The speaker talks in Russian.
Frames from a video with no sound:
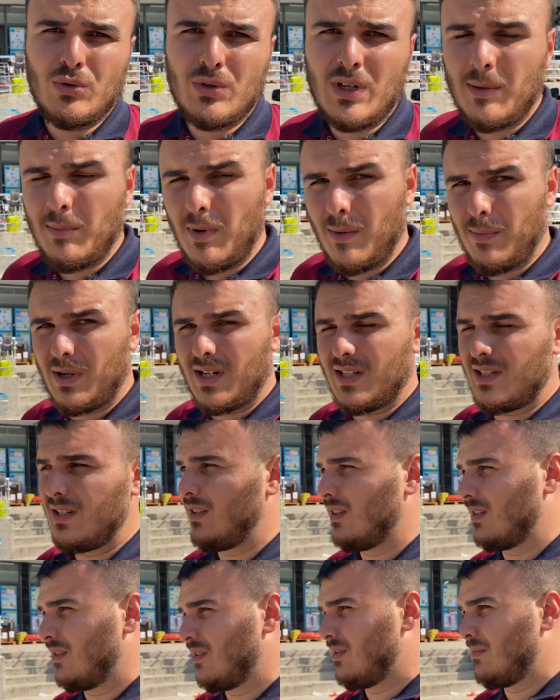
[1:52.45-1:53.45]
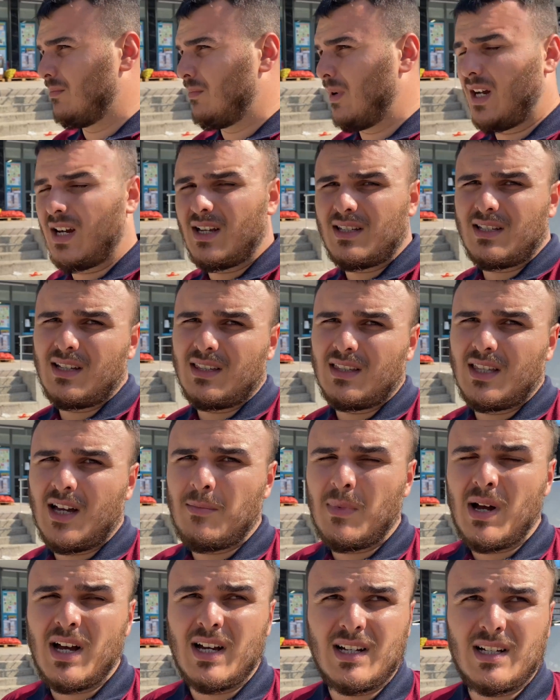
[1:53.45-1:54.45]
Я попросил показать
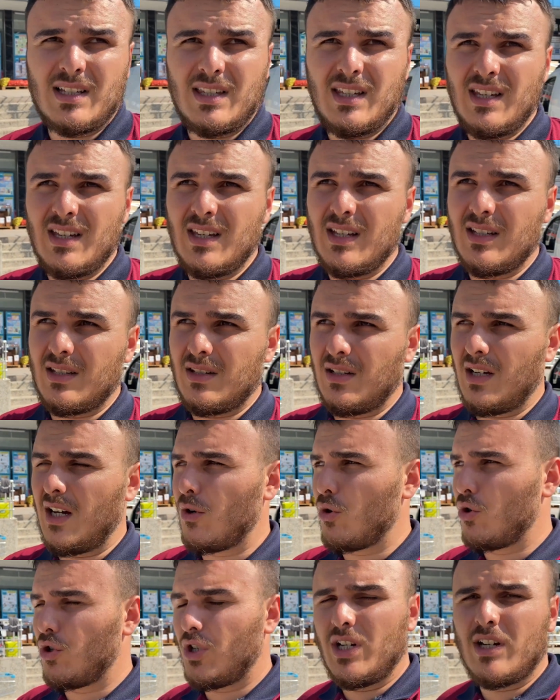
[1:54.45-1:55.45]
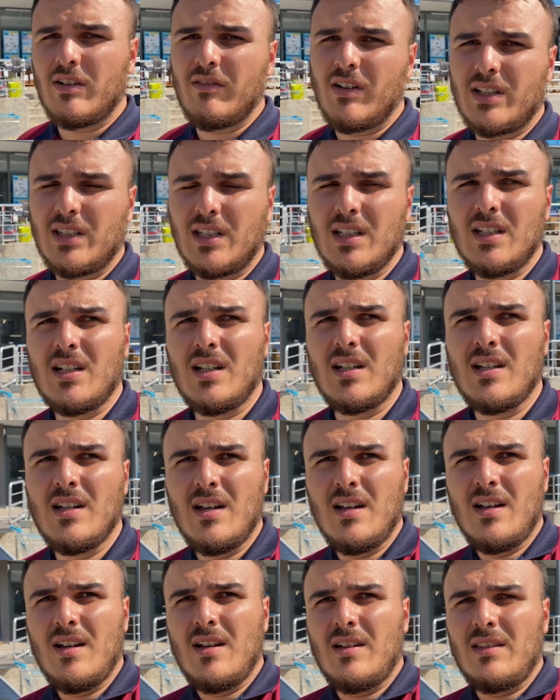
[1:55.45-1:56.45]
дома, где есть хорошие квартиры
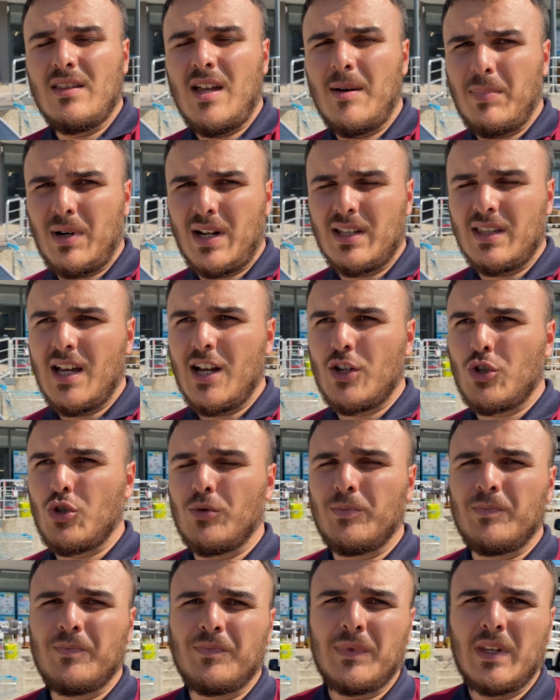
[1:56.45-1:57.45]
на продажу.